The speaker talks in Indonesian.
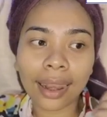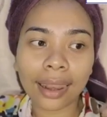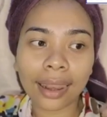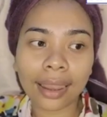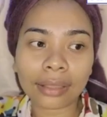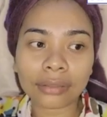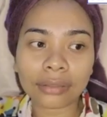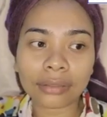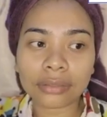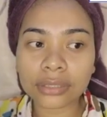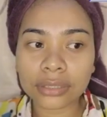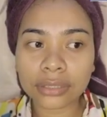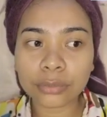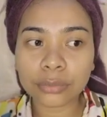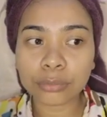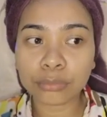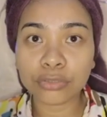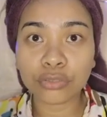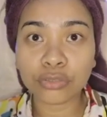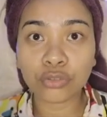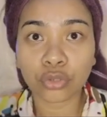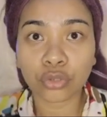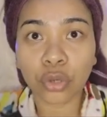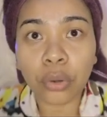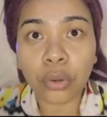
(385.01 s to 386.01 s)
lagi
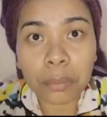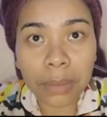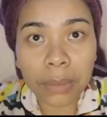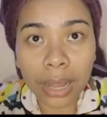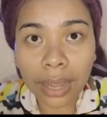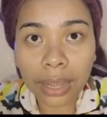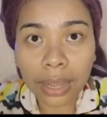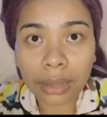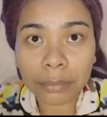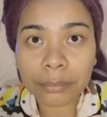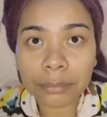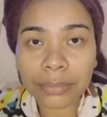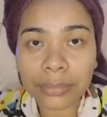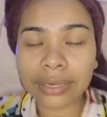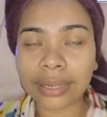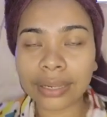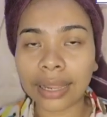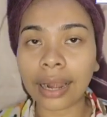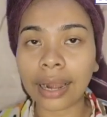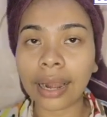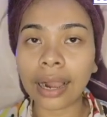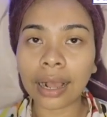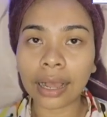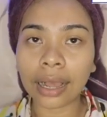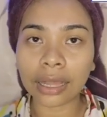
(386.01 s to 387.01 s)
mencoba
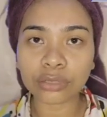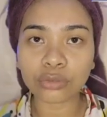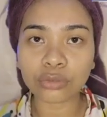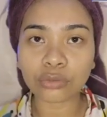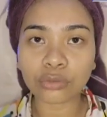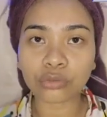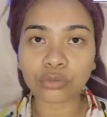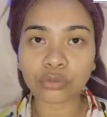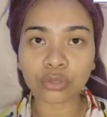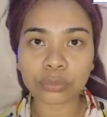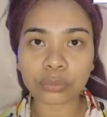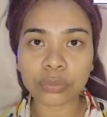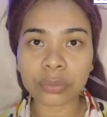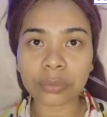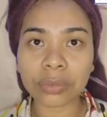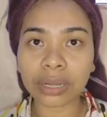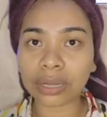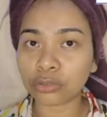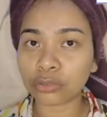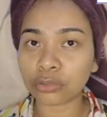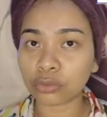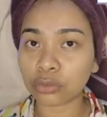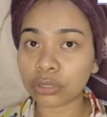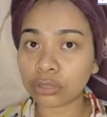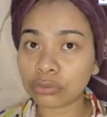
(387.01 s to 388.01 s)
menggalakkan untuk
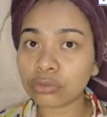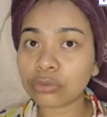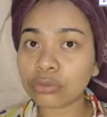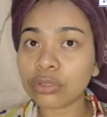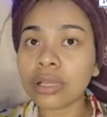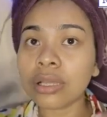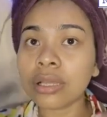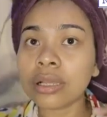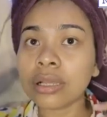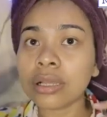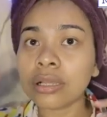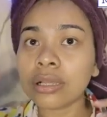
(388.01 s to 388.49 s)
memakai toner